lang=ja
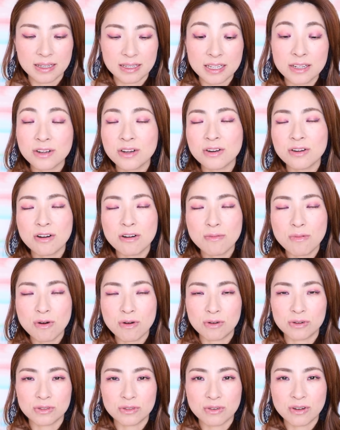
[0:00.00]
いろいろ
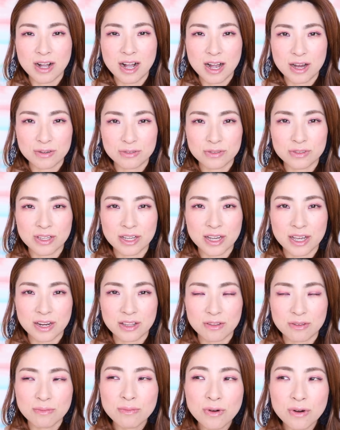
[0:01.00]
思うことがあるんだけ
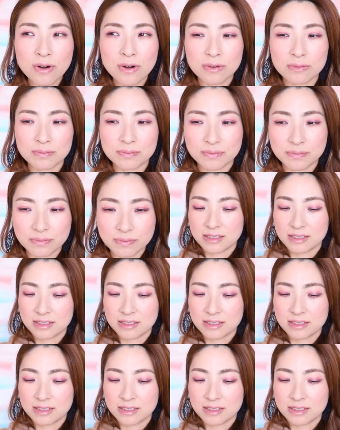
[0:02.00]
れども